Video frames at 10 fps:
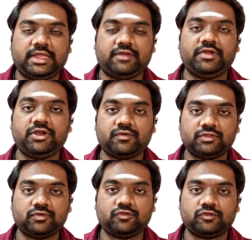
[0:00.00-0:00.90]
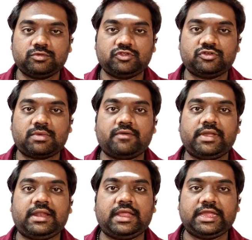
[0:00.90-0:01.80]
எங்கள் வீடு வந்து ஒரு
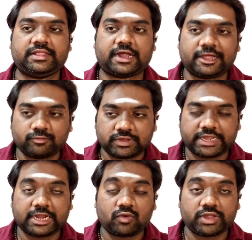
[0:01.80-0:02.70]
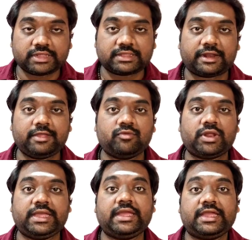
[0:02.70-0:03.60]
சுபிட்சமாகவே இல்லை எங்கள் தலை எங்களுடைய
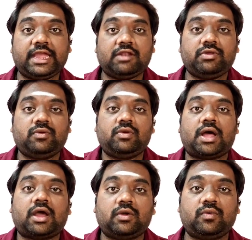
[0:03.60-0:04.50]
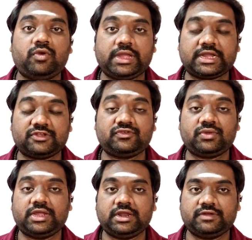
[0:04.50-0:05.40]
தலைமுறையே கேள்விக்குள்ளாகக்கூடிய
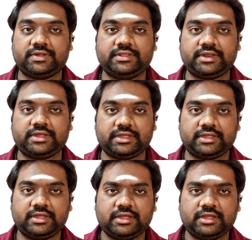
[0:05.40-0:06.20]
கஷ்டம் எங்களுக்கு வந்திருக்கு